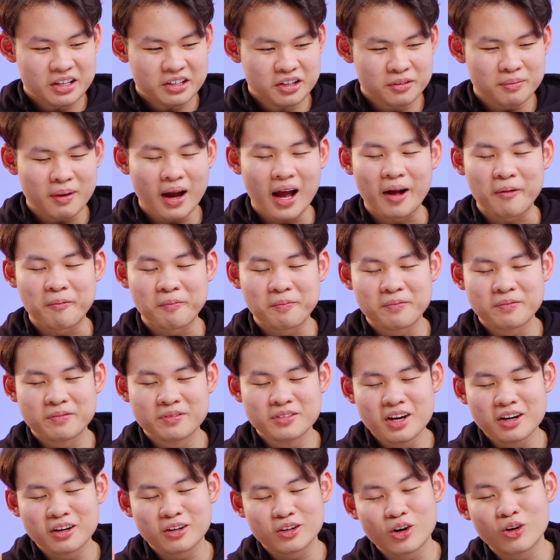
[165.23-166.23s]
nhưng mà
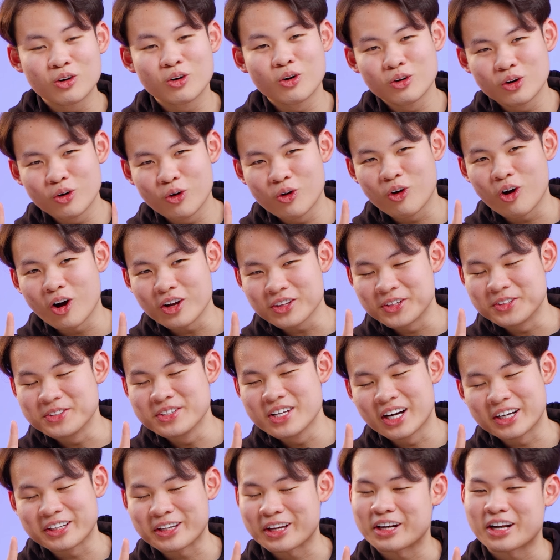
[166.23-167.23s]
nhưng luôn luôn luôn có chữ
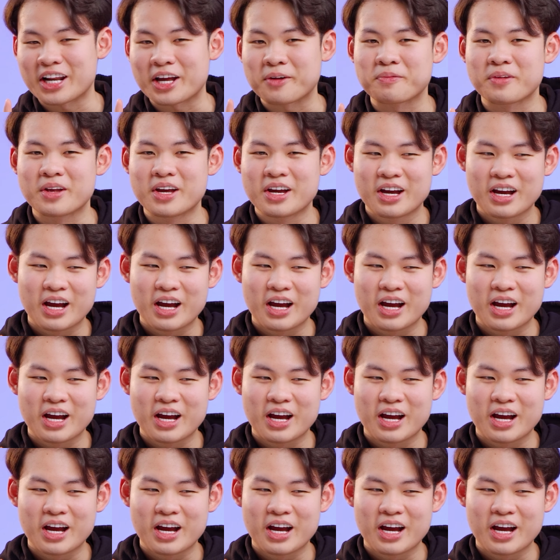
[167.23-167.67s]
nhân nha anh em